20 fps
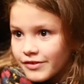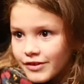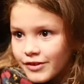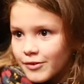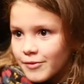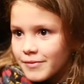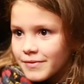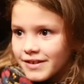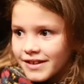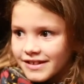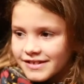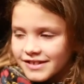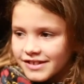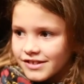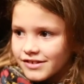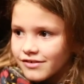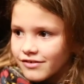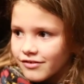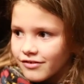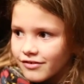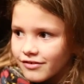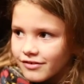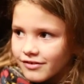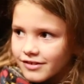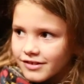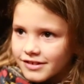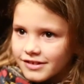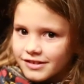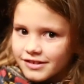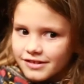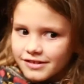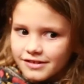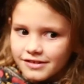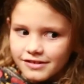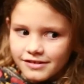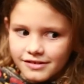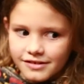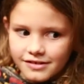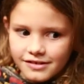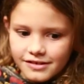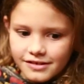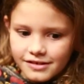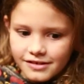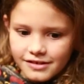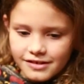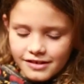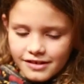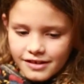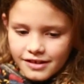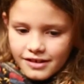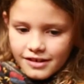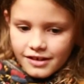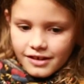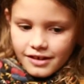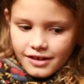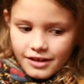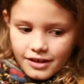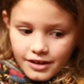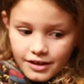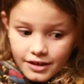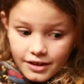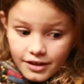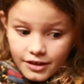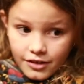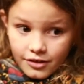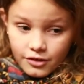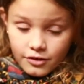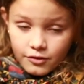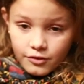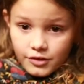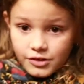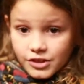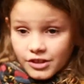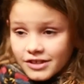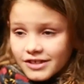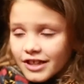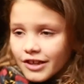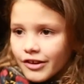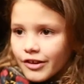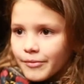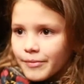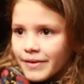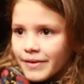filme, essas coisas e é, eu achei a sala